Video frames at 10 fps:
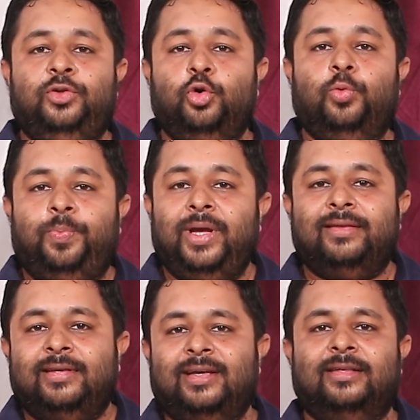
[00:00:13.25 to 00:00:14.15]

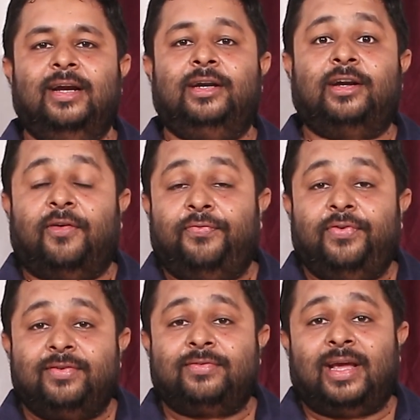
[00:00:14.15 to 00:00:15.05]
यूपीएससी जैसे
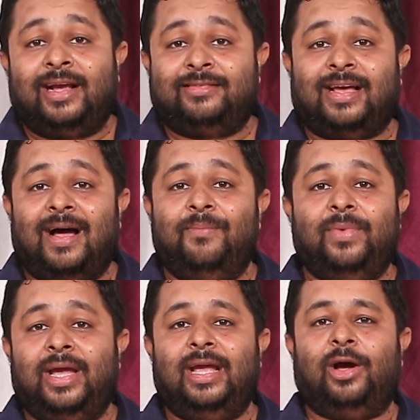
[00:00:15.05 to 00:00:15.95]
टफेस्ट एग्जाम
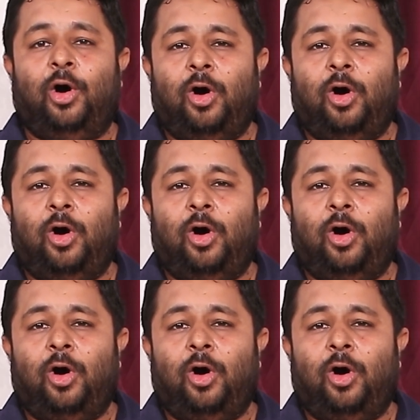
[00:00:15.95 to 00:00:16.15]
में